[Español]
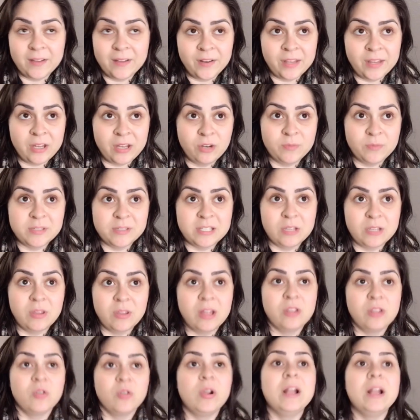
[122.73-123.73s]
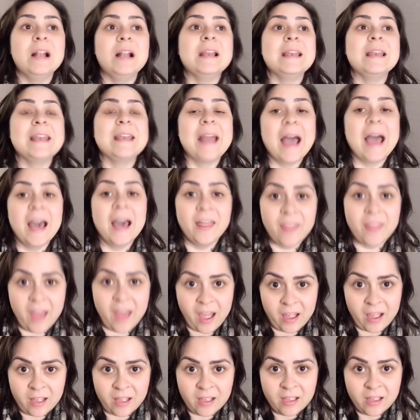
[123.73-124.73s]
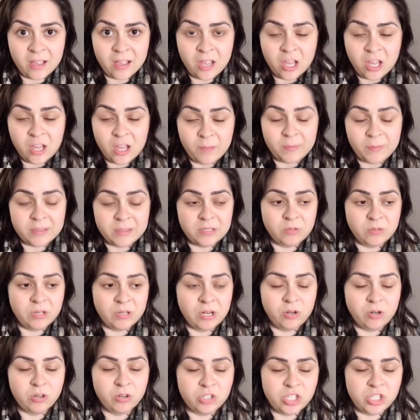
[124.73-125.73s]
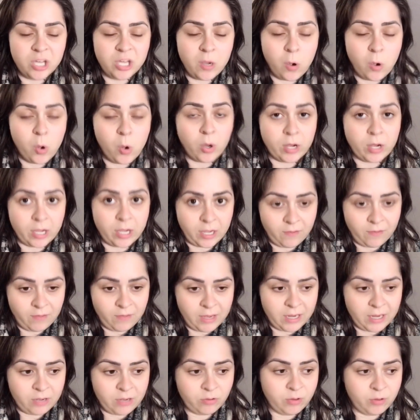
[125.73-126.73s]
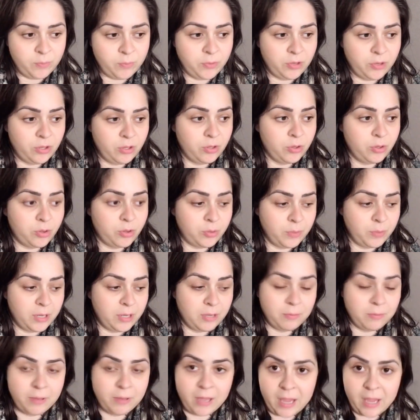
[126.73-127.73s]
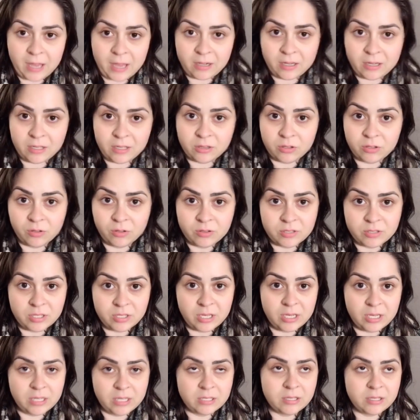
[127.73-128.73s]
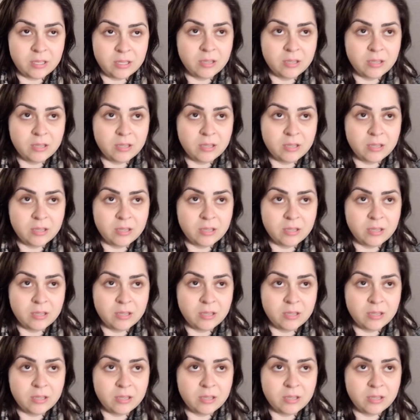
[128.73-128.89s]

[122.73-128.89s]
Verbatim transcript: verdad no me está ayudando en nada. Pasé una noche horrible, no he podido dormir bien, entonces